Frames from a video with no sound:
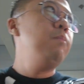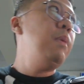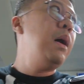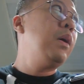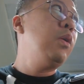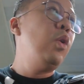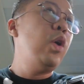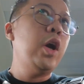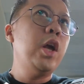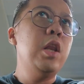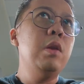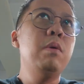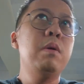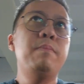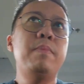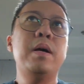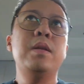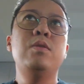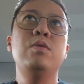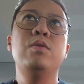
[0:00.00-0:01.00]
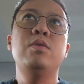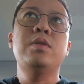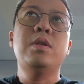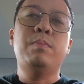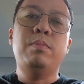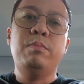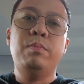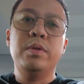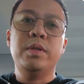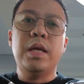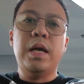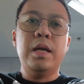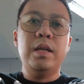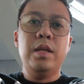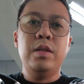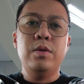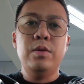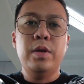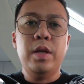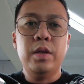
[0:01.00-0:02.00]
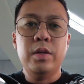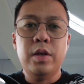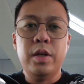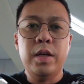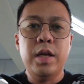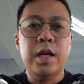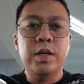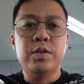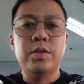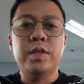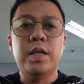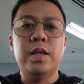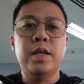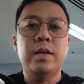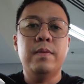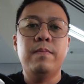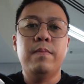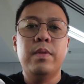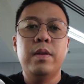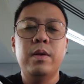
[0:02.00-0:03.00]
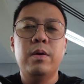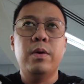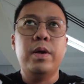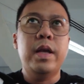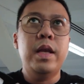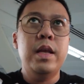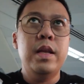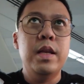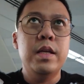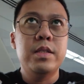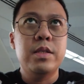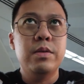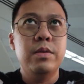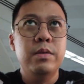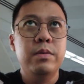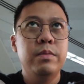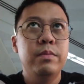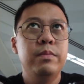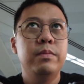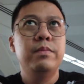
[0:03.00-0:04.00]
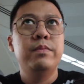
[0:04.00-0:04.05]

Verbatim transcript: bago kayo lumipad doon sa pupuntahan ninyo internationally. Okay, let's go.